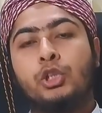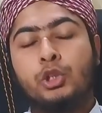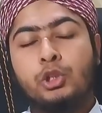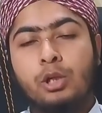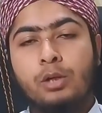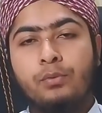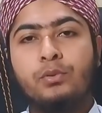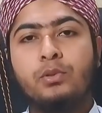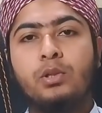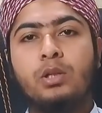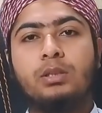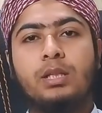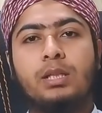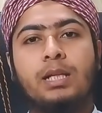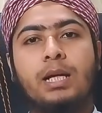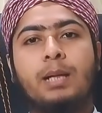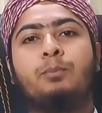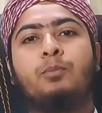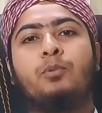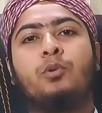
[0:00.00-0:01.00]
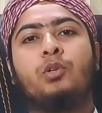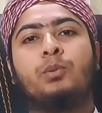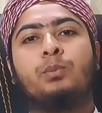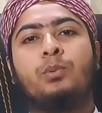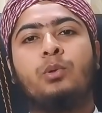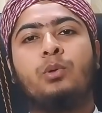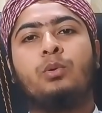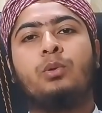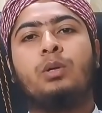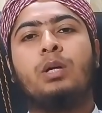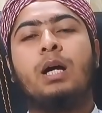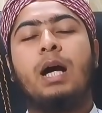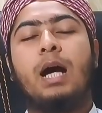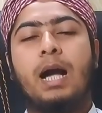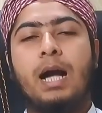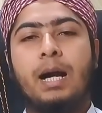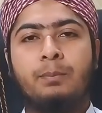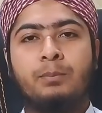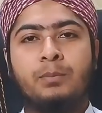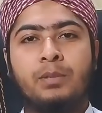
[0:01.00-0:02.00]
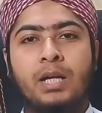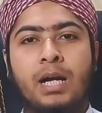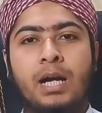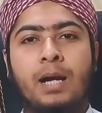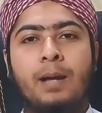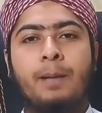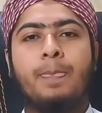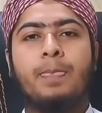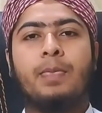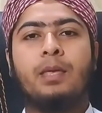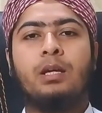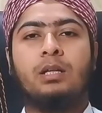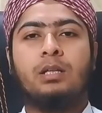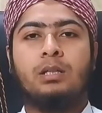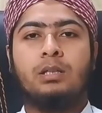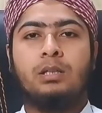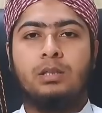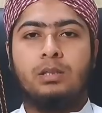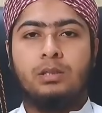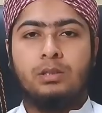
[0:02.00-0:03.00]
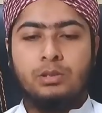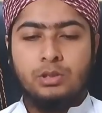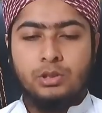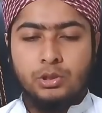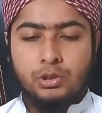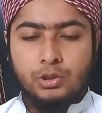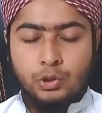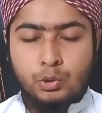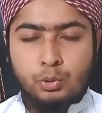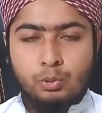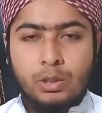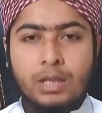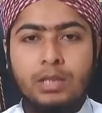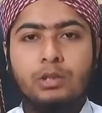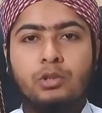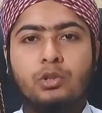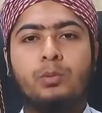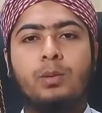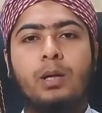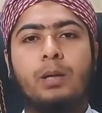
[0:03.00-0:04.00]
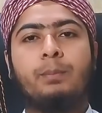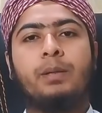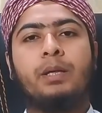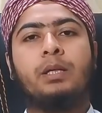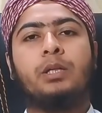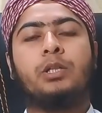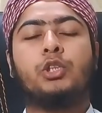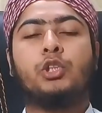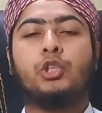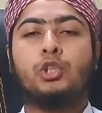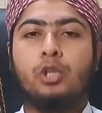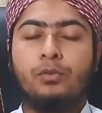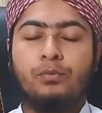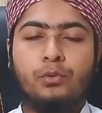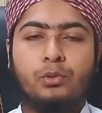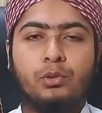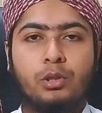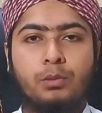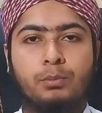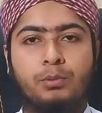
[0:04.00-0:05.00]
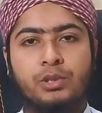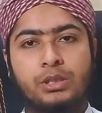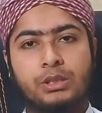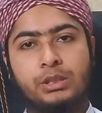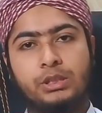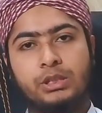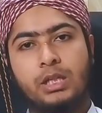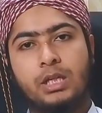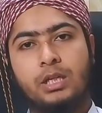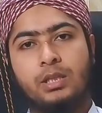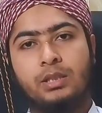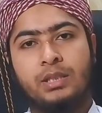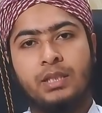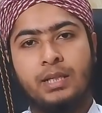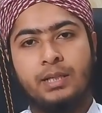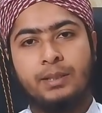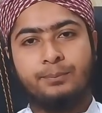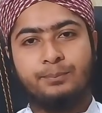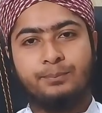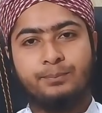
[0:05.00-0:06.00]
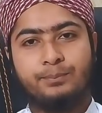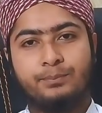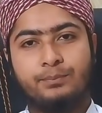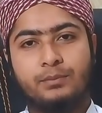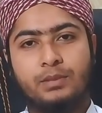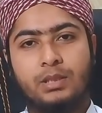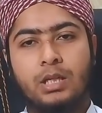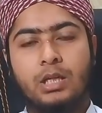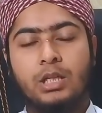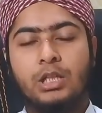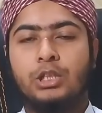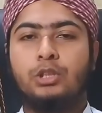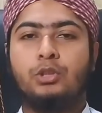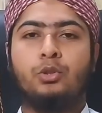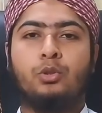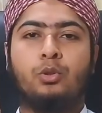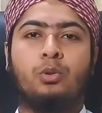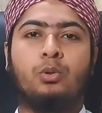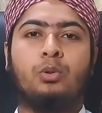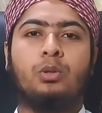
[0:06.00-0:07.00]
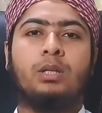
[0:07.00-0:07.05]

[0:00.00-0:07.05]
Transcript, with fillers: সফলতা লাভ করব আমরা চূড়ান্তভাবে সফল হব ইনশাআল্লাহ তো